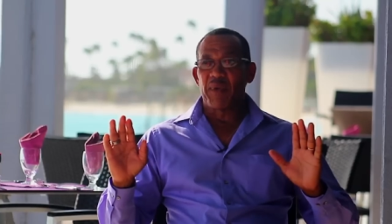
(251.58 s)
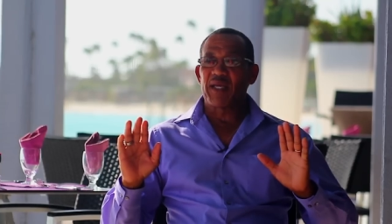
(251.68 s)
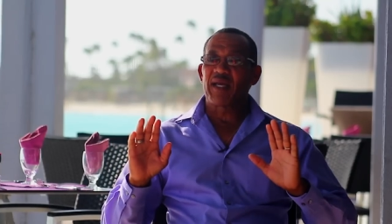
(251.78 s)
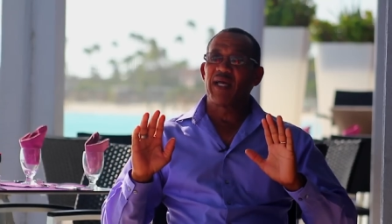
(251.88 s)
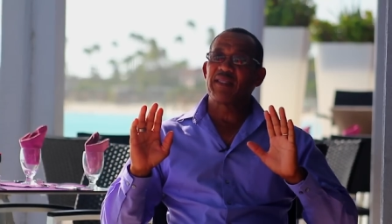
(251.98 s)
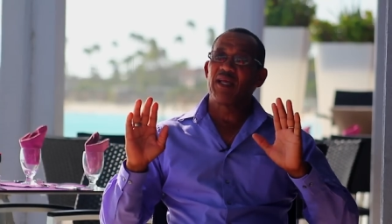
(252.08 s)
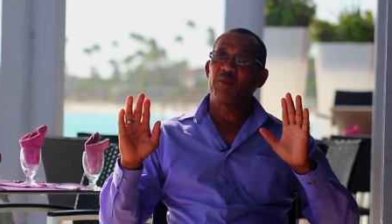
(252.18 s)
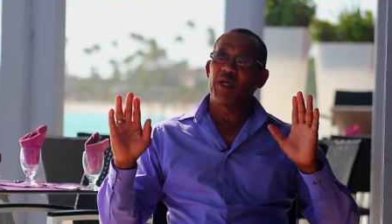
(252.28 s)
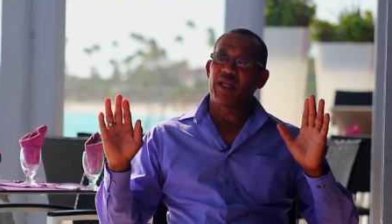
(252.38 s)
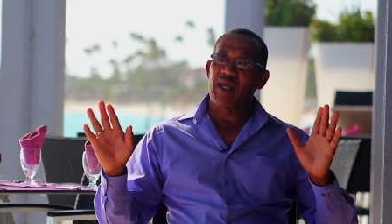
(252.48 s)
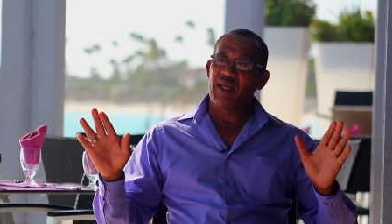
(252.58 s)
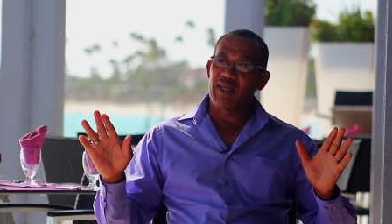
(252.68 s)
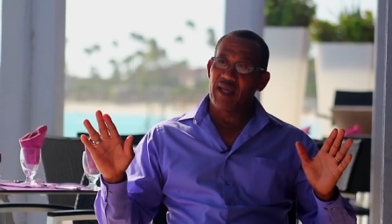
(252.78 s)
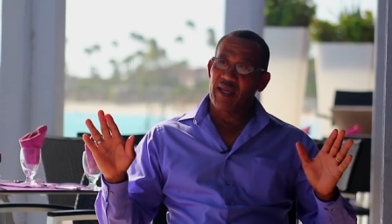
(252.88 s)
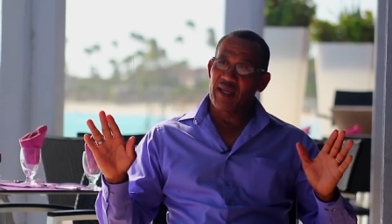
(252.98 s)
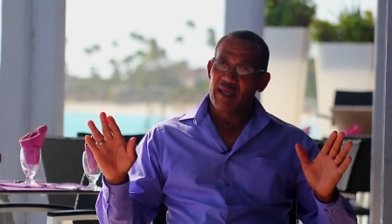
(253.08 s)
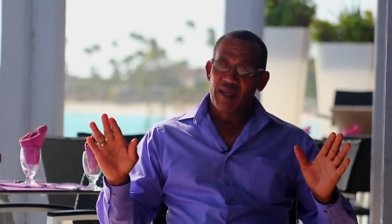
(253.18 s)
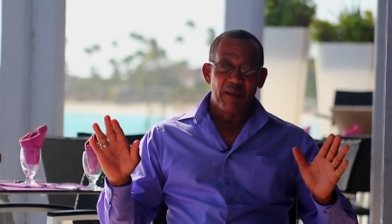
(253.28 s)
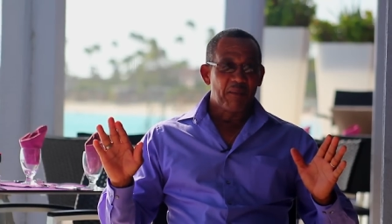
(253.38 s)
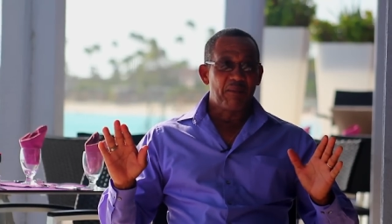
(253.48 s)
me encanta el merengue,
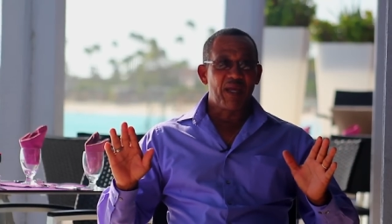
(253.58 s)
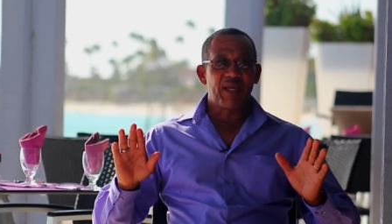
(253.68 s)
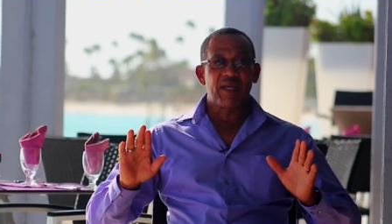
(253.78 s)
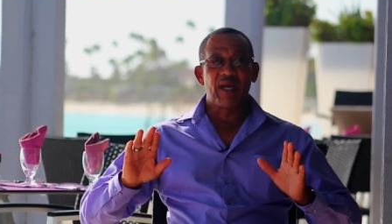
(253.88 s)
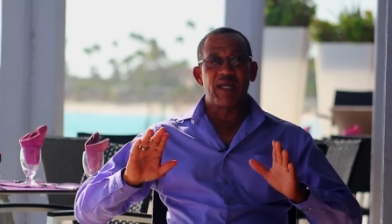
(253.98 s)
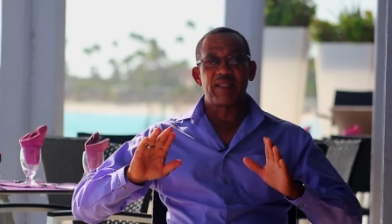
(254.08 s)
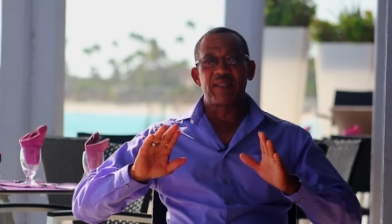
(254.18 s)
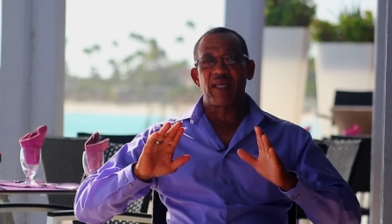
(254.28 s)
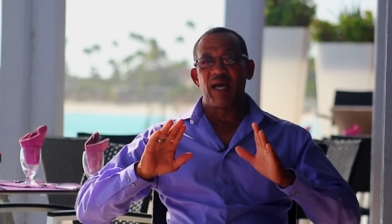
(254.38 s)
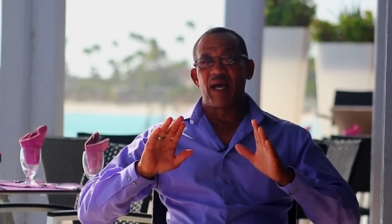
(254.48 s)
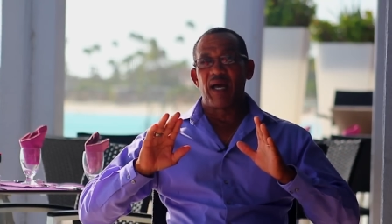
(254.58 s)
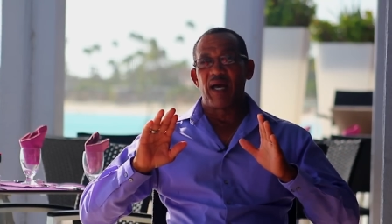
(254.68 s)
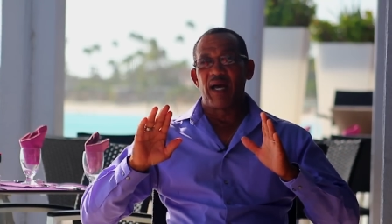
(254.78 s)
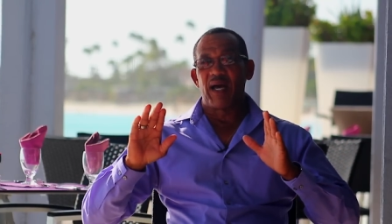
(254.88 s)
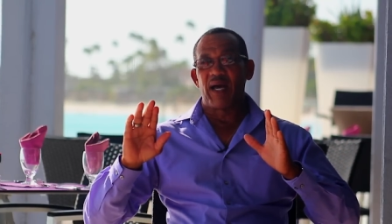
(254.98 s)
me encanta...